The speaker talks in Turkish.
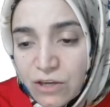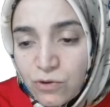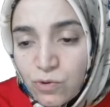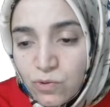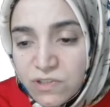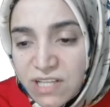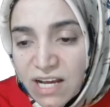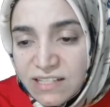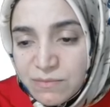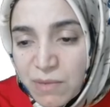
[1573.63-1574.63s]

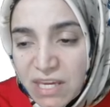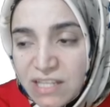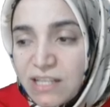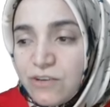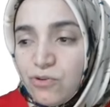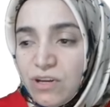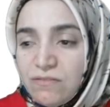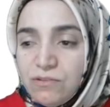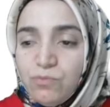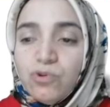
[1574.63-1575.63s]
Yükseltmekle
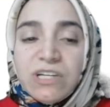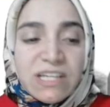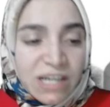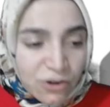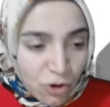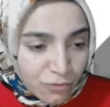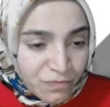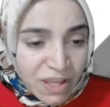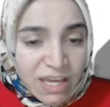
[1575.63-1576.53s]
görevli bu glikagon.